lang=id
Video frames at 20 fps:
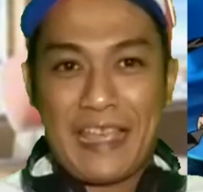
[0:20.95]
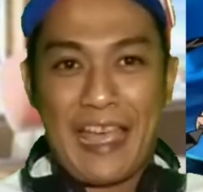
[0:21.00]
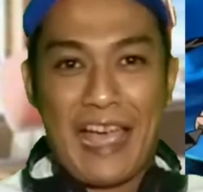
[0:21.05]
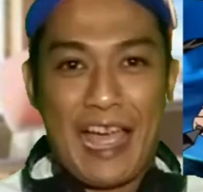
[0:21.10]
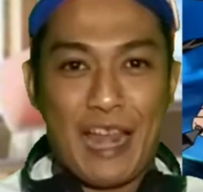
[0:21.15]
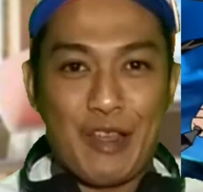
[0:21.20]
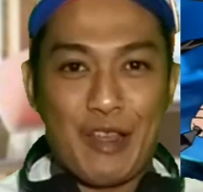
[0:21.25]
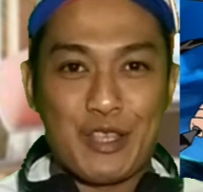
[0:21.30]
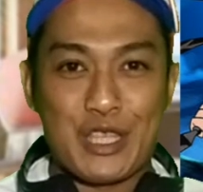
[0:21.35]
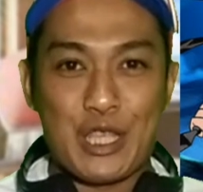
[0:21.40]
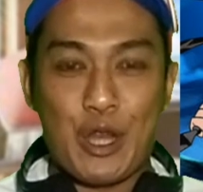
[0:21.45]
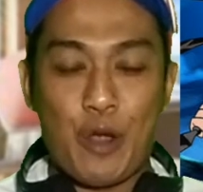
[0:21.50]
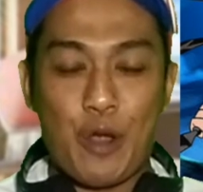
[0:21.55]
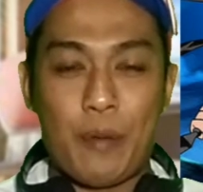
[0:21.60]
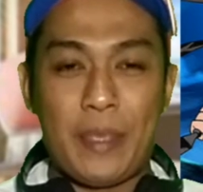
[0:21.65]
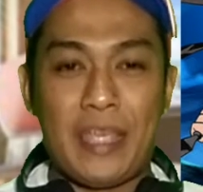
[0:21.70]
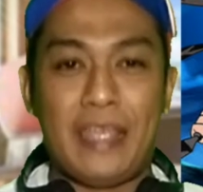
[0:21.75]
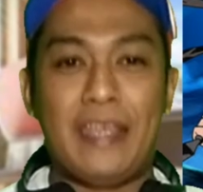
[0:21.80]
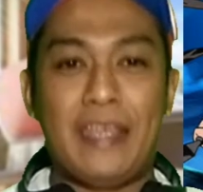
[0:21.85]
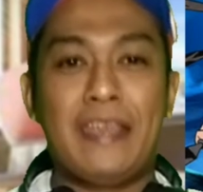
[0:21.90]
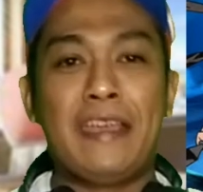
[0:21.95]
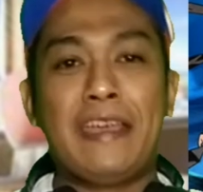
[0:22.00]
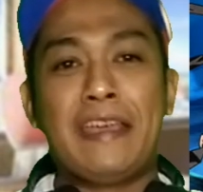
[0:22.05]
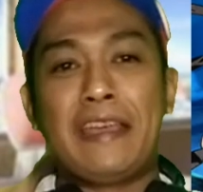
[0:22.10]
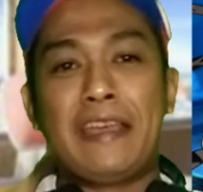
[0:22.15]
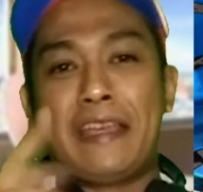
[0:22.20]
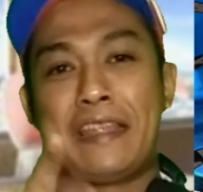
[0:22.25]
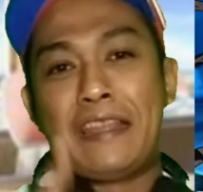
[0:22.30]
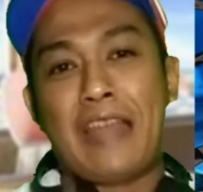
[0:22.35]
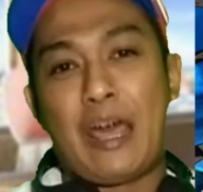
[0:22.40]
Halo Shinobi,
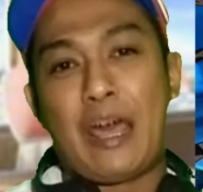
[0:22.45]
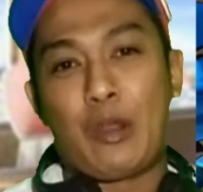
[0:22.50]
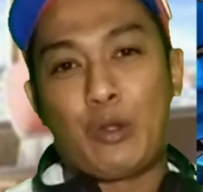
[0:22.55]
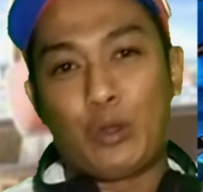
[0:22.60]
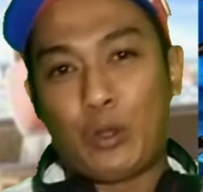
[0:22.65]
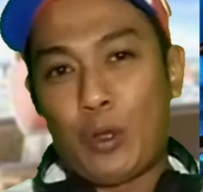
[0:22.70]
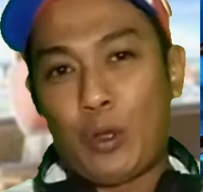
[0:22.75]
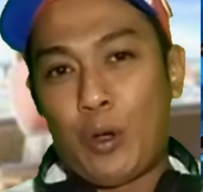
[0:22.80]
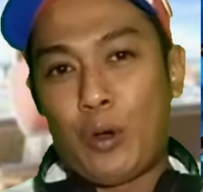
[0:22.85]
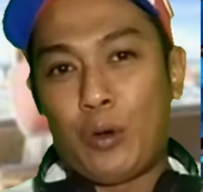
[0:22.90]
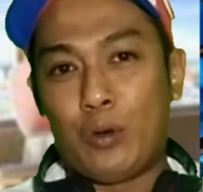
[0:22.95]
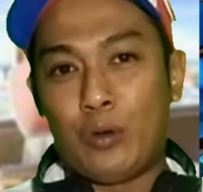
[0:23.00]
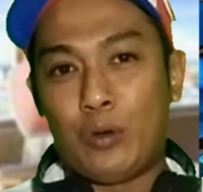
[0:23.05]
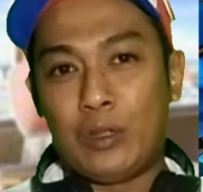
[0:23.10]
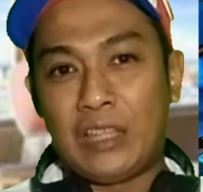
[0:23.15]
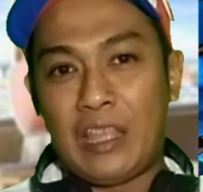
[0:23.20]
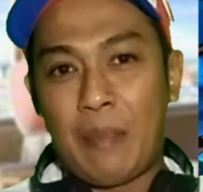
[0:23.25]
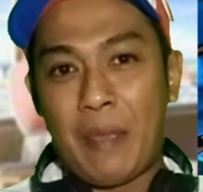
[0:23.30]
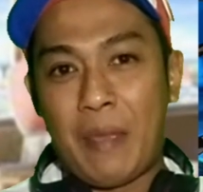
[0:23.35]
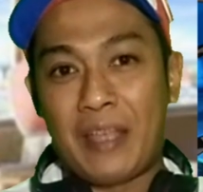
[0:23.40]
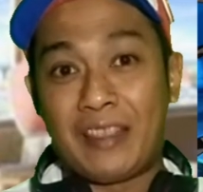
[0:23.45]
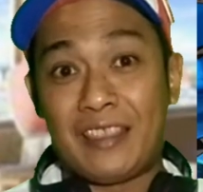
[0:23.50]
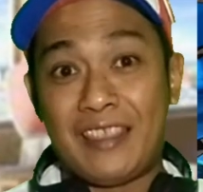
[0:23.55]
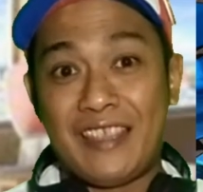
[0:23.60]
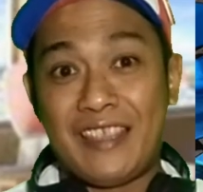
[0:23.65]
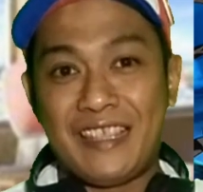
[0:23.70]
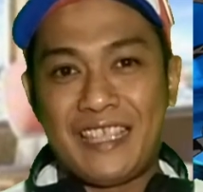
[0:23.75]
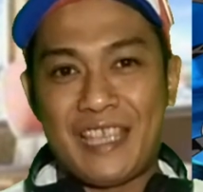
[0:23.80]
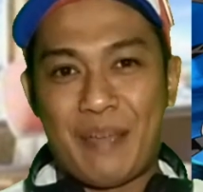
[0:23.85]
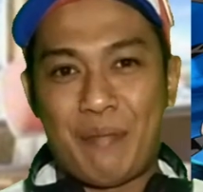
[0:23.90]
Naruto Ultimate
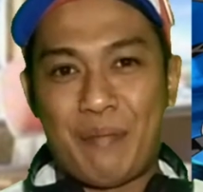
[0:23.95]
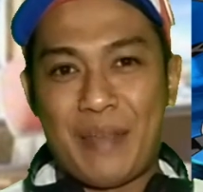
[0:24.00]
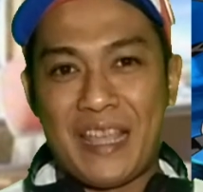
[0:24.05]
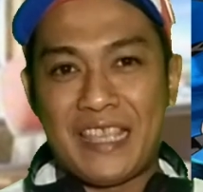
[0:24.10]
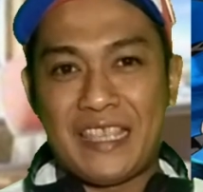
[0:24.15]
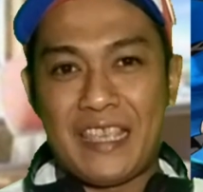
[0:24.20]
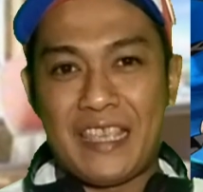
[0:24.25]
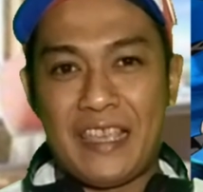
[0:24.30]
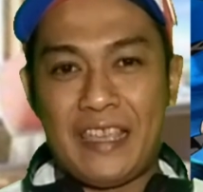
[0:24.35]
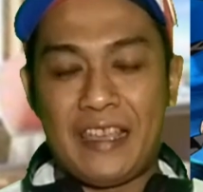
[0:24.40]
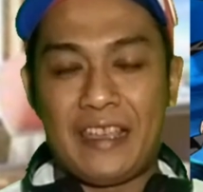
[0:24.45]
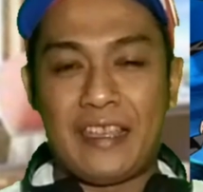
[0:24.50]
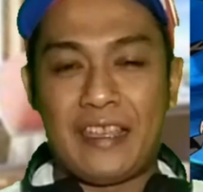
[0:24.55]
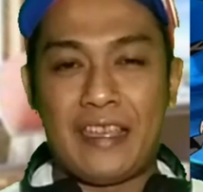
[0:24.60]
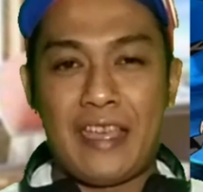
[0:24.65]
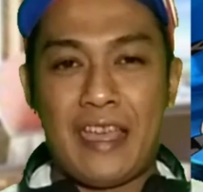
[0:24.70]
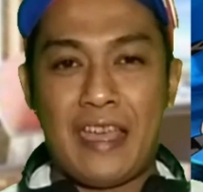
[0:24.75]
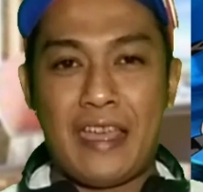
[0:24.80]
Ninja Blazing.